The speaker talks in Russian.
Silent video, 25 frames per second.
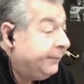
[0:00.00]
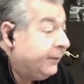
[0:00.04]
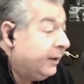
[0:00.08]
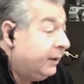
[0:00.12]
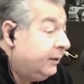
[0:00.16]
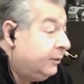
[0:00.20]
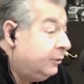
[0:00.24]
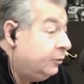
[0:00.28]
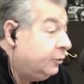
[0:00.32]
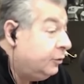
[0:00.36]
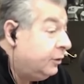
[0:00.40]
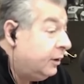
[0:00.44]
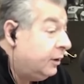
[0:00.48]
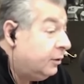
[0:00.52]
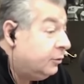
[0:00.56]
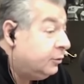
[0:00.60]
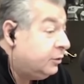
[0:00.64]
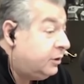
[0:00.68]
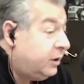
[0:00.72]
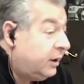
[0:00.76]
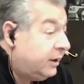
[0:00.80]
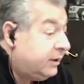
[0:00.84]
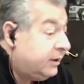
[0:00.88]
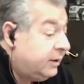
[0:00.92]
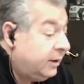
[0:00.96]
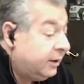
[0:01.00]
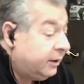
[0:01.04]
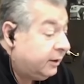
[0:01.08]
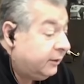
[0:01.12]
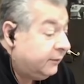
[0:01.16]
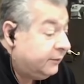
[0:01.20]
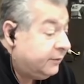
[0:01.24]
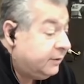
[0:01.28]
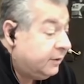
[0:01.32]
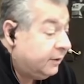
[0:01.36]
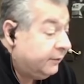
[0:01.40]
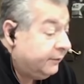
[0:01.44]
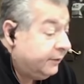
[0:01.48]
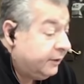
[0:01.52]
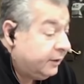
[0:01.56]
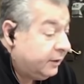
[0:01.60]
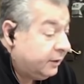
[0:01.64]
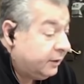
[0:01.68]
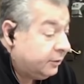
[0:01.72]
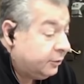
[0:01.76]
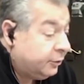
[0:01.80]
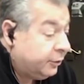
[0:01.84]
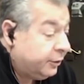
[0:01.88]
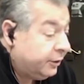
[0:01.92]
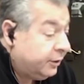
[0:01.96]
ну, а участники все вы,
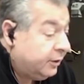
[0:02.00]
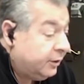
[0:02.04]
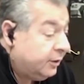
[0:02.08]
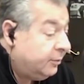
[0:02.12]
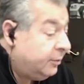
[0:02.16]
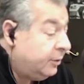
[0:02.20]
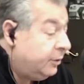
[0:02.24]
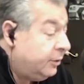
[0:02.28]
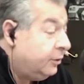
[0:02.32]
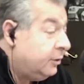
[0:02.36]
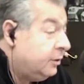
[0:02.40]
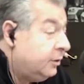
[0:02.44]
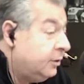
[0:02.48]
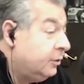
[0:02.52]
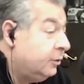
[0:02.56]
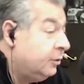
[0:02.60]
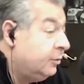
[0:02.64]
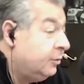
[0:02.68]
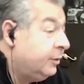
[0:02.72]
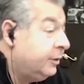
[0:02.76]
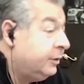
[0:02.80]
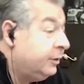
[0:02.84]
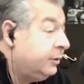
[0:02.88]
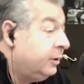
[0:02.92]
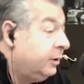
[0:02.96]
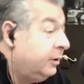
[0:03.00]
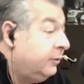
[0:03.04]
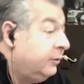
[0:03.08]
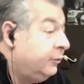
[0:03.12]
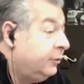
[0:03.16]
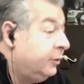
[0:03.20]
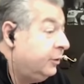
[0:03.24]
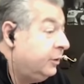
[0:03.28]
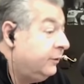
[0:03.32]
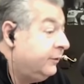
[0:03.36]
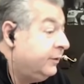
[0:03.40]
которые наберете номер телефона